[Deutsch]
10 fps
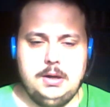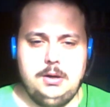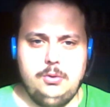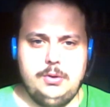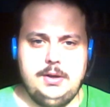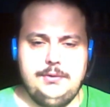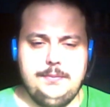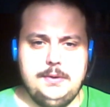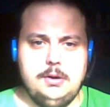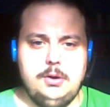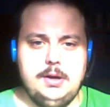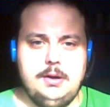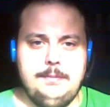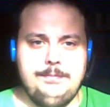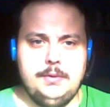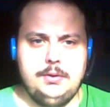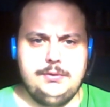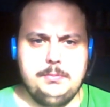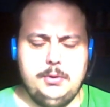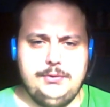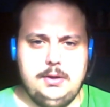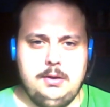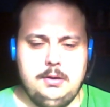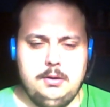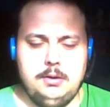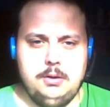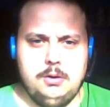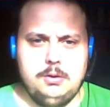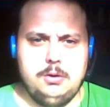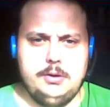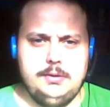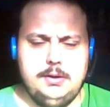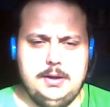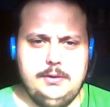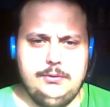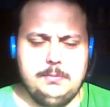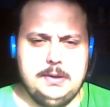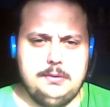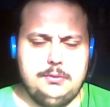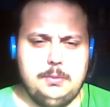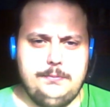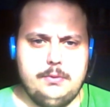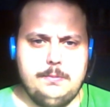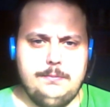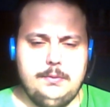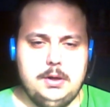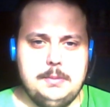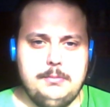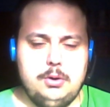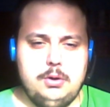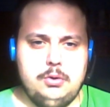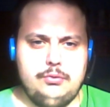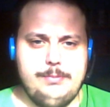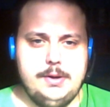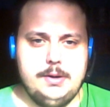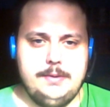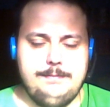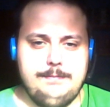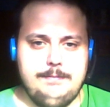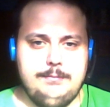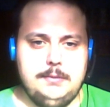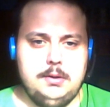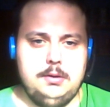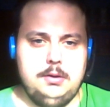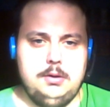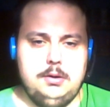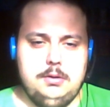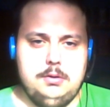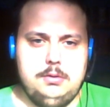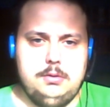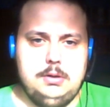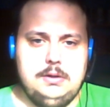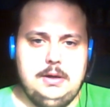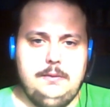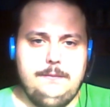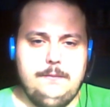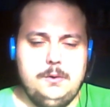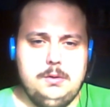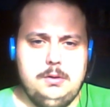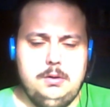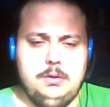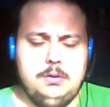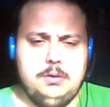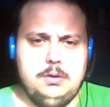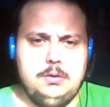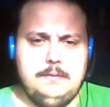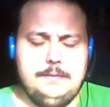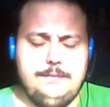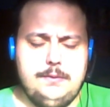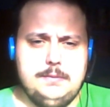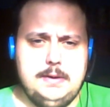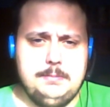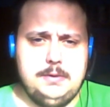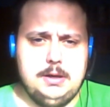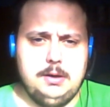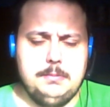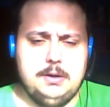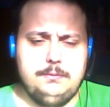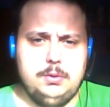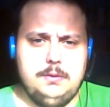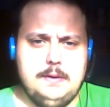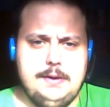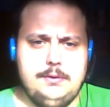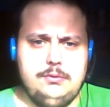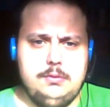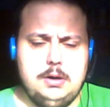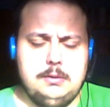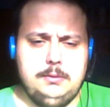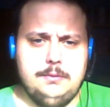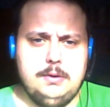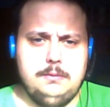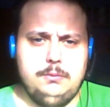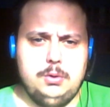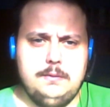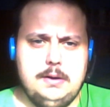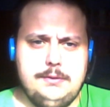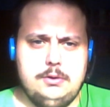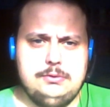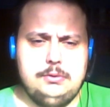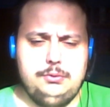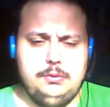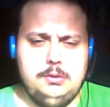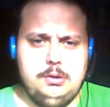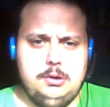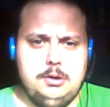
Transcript: Hallo, hier ist wieder euer The Bossy. Heute geht es um meine Top 5 Gameboy-Spiele. Der Tag wurde, von wem der gemacht wurde, weiß ich nicht, angefangen wurde, weiß ich nicht.